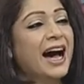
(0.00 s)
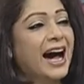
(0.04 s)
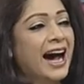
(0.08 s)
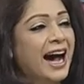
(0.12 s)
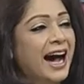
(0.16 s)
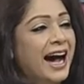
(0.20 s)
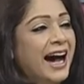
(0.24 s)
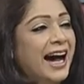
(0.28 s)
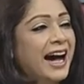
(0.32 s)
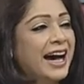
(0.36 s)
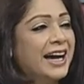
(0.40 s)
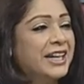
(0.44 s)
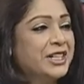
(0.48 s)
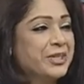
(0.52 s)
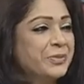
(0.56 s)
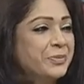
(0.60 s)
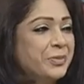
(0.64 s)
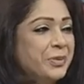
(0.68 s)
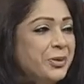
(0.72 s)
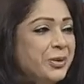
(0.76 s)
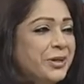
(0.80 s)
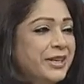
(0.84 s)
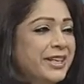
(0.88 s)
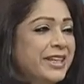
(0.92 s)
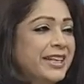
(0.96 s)
হাঁস
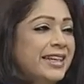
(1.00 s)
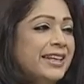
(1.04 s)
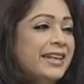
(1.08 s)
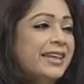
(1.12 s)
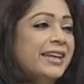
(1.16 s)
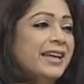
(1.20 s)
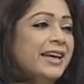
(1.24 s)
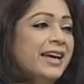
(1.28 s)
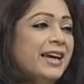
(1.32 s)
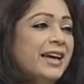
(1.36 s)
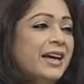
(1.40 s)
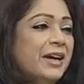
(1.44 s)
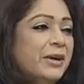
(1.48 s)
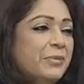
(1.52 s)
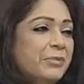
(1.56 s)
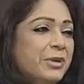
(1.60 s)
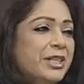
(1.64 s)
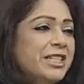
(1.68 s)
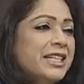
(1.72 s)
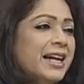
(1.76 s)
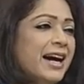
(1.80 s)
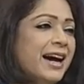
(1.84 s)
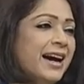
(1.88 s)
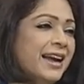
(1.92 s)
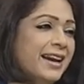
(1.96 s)
মুরগি
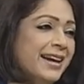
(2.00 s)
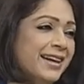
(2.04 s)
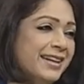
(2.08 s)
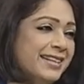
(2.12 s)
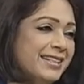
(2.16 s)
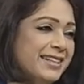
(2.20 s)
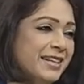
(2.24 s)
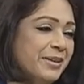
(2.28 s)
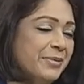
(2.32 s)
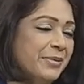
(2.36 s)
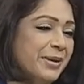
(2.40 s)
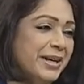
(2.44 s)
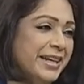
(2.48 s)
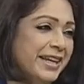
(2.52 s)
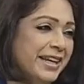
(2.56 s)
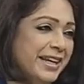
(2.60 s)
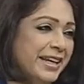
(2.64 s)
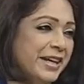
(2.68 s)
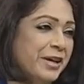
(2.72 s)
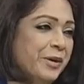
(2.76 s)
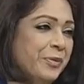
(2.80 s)
বিশাল একটা মানে